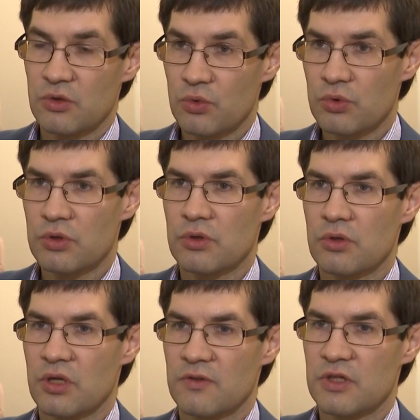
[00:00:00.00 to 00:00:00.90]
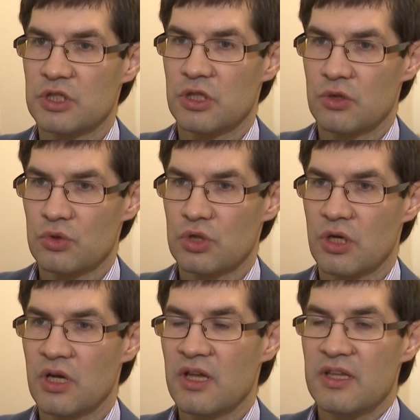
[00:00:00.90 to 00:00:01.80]
Тут э, ответчики тоже
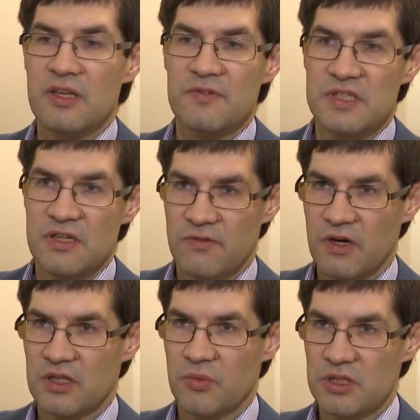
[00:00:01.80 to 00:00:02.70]
не все факты